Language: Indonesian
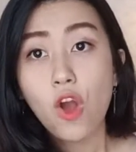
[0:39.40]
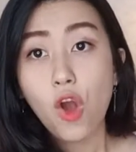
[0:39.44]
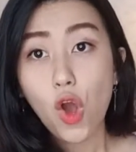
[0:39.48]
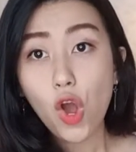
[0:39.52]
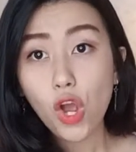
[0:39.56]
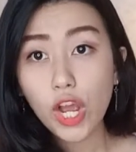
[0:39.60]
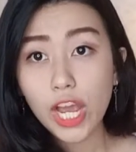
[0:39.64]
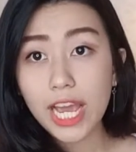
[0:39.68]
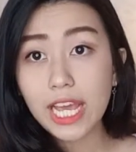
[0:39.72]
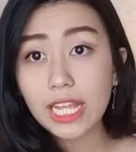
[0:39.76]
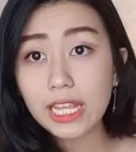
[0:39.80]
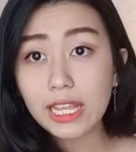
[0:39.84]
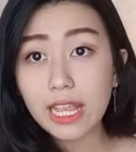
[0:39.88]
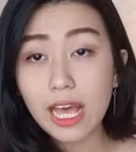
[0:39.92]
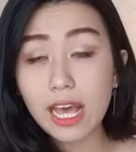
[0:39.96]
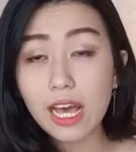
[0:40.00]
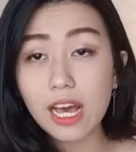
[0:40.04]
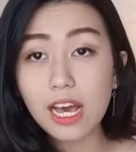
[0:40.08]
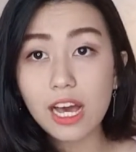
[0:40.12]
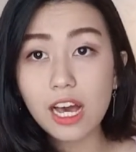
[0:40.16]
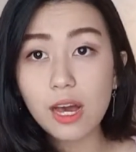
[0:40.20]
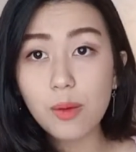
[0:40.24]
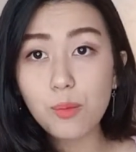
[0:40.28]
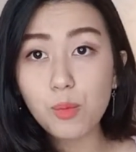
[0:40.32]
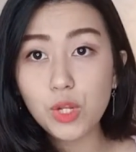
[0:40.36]
oke okay,
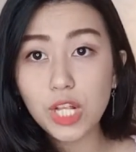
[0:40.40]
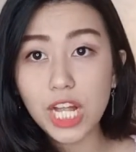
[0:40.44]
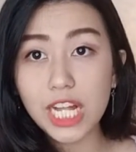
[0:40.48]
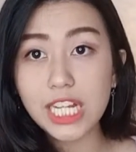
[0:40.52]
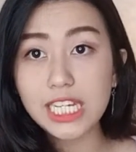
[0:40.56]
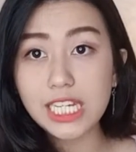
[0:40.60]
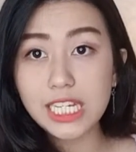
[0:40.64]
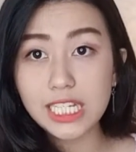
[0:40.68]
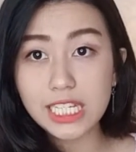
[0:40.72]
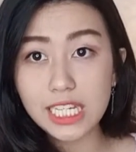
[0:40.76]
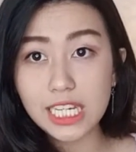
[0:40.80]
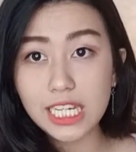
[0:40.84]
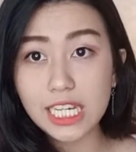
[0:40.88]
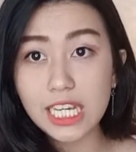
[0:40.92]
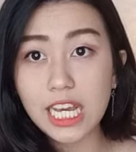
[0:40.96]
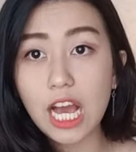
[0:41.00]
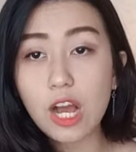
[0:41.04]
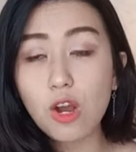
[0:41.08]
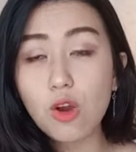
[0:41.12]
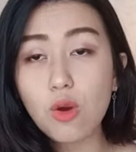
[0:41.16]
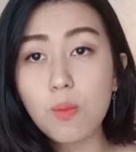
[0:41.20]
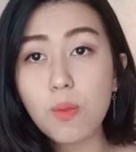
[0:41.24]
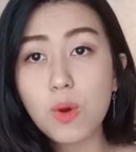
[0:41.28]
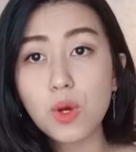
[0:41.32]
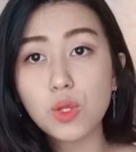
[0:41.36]
ta uh, bulan ini
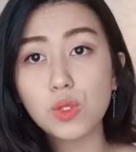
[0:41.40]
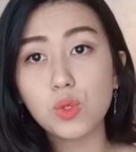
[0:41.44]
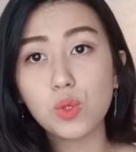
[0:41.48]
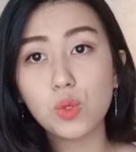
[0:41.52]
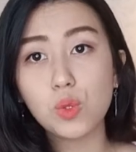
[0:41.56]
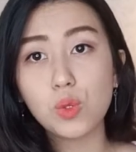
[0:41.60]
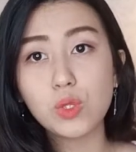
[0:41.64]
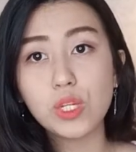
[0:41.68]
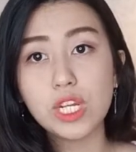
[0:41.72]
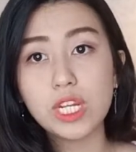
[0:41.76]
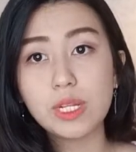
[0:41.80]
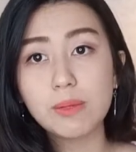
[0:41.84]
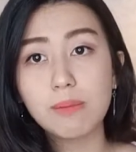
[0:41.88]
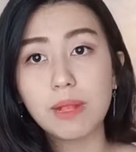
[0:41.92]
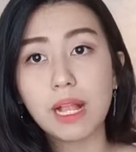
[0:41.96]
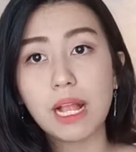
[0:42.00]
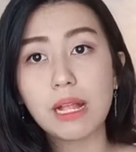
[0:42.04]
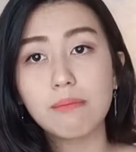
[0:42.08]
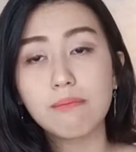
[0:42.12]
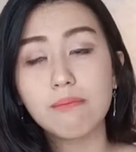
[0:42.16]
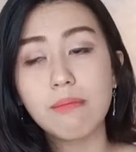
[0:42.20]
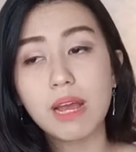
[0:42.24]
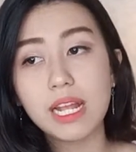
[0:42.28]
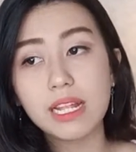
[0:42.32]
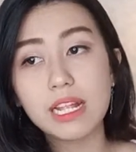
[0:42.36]
aku mau turunin
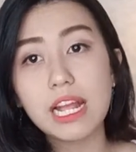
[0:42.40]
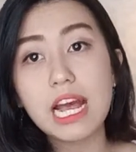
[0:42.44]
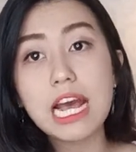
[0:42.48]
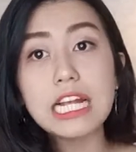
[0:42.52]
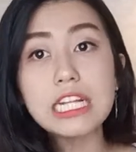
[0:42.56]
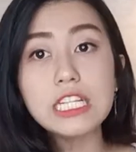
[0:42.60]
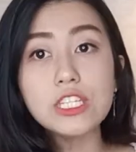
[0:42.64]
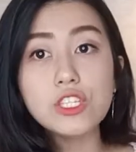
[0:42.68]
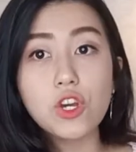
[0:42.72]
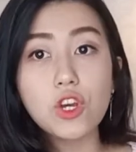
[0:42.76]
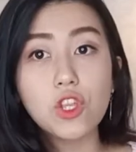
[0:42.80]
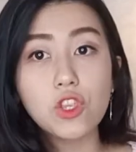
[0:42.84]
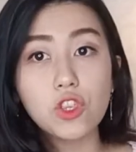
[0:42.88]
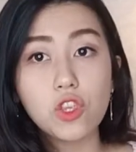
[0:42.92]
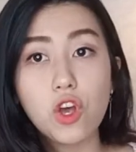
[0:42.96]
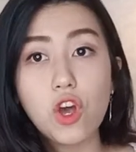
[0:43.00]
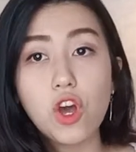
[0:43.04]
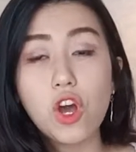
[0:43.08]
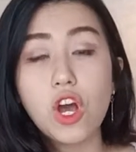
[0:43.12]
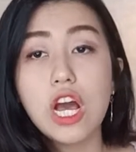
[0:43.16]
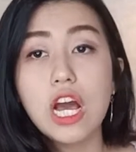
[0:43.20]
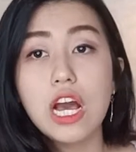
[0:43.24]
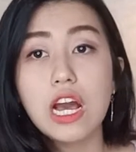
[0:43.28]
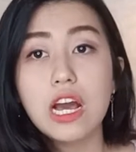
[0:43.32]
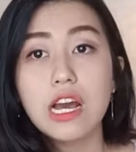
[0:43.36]
berat badan
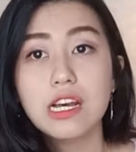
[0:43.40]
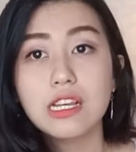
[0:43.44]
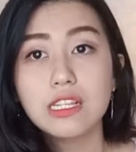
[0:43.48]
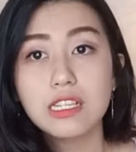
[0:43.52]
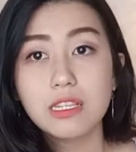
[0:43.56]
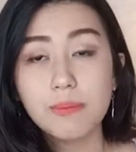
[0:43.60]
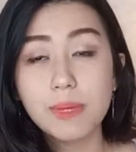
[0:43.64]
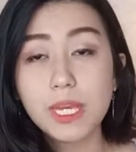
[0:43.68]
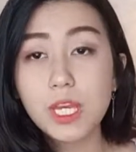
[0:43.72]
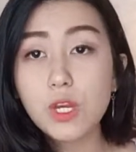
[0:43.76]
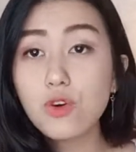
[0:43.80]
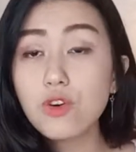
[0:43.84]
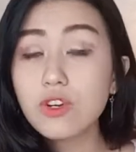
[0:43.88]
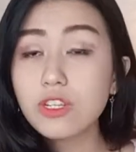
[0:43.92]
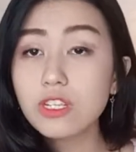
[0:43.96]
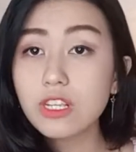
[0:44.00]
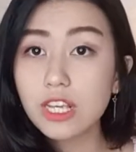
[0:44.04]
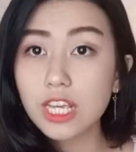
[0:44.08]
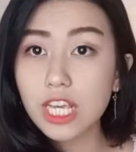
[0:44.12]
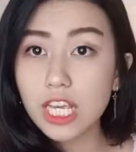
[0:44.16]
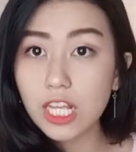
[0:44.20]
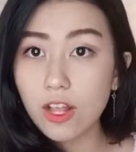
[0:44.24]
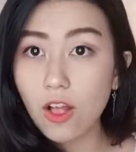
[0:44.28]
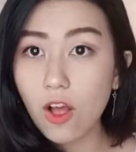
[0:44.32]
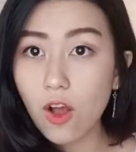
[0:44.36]
contoh seminggu
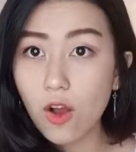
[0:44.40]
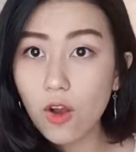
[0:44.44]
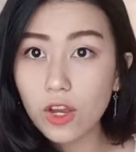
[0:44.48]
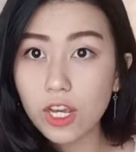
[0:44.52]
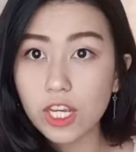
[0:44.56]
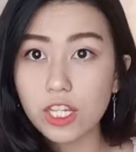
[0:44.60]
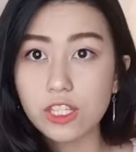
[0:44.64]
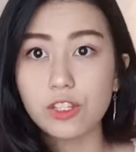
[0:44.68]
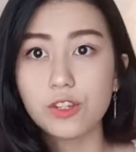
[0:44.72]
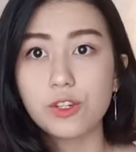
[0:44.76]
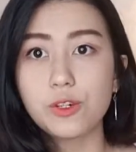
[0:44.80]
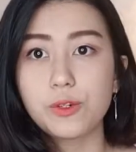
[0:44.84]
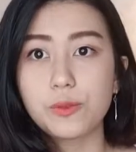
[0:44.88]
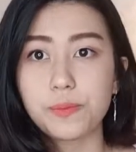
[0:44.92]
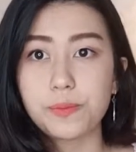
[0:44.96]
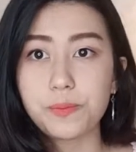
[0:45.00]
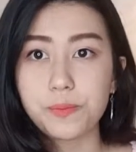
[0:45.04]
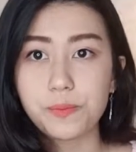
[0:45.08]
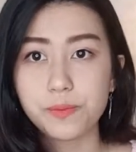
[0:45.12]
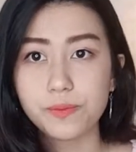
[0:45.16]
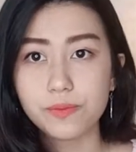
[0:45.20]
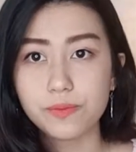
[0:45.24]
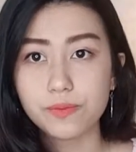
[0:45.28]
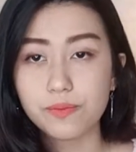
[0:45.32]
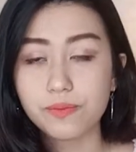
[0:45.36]
sekilo gitu
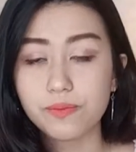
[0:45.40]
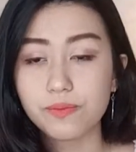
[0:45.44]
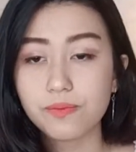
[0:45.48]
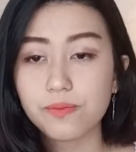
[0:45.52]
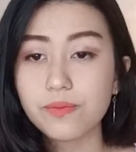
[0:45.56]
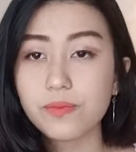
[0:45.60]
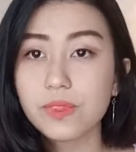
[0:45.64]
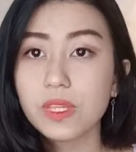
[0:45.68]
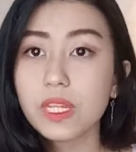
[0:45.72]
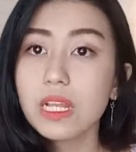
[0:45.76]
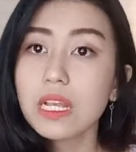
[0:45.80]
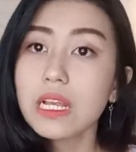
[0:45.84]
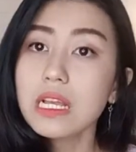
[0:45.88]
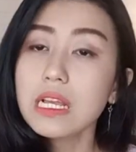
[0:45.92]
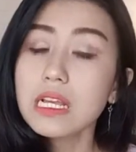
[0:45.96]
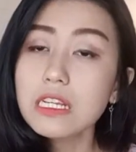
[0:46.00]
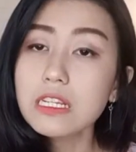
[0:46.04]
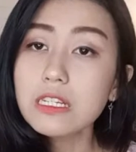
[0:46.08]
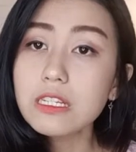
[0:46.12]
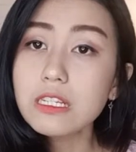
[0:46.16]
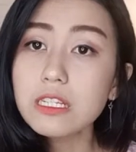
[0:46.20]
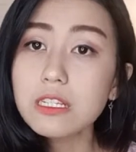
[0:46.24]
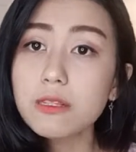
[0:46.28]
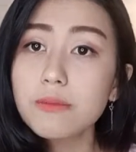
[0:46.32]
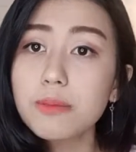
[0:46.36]

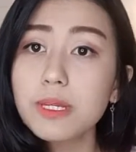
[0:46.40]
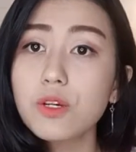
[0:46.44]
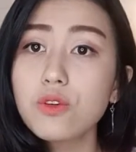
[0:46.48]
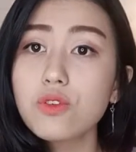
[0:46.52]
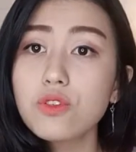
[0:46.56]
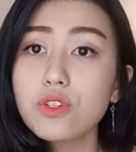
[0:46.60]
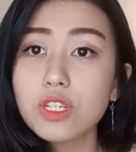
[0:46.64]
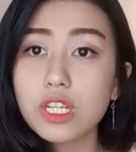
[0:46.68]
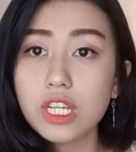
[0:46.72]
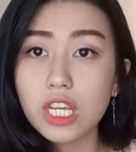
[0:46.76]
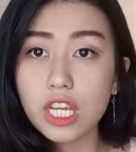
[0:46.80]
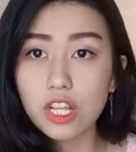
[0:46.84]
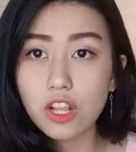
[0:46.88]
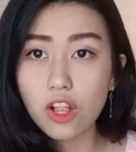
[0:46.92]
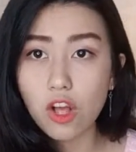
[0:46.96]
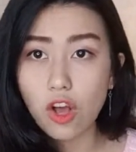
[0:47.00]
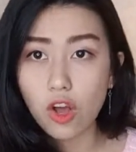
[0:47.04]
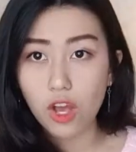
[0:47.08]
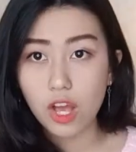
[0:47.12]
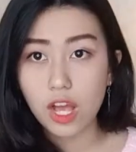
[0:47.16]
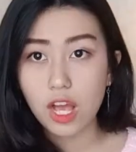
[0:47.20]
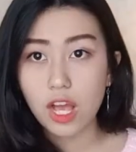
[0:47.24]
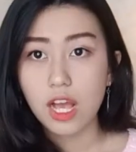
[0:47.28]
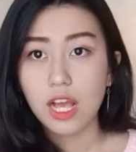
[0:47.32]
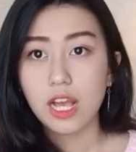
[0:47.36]
seminggu
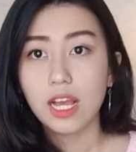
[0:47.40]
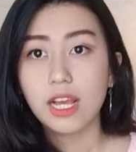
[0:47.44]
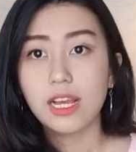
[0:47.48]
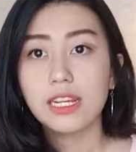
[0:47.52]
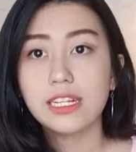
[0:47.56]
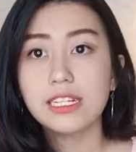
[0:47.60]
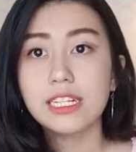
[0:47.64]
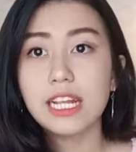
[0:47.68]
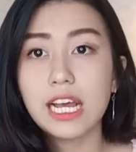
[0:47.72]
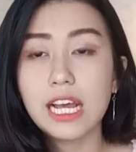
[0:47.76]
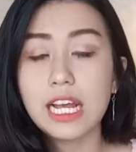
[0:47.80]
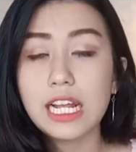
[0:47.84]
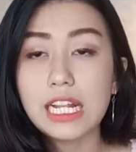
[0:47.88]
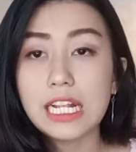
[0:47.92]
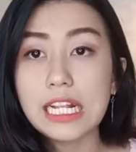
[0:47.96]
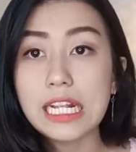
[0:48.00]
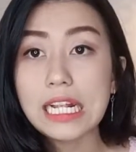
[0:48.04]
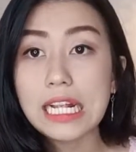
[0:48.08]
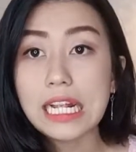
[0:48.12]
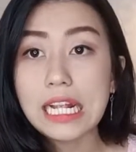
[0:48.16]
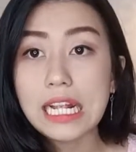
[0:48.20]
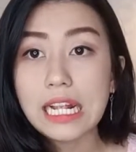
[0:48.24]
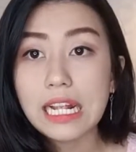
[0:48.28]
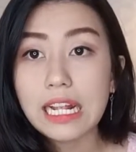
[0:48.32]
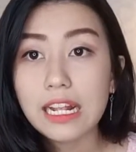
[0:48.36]
sekilo
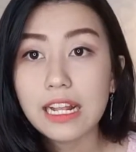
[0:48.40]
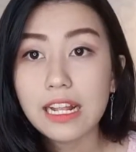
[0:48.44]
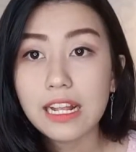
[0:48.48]
dan